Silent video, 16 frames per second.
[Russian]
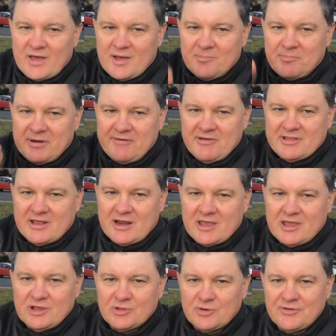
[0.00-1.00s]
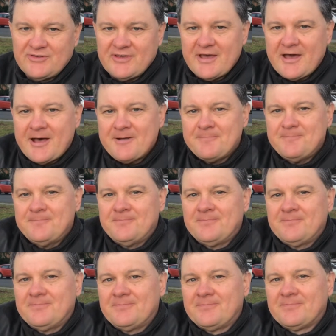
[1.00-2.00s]
Привет, дорогие друзья!
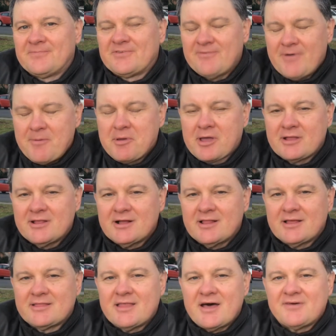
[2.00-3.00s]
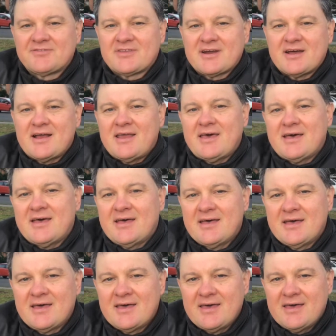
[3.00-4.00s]
С вами канал «Одна Австралия»
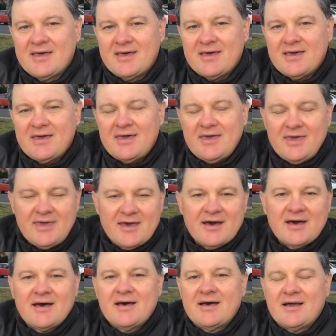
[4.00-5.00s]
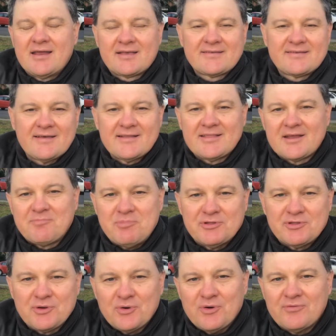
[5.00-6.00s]
и я, Александр
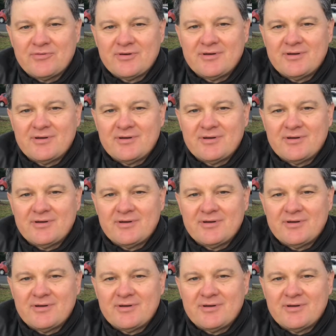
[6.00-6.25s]
Петров.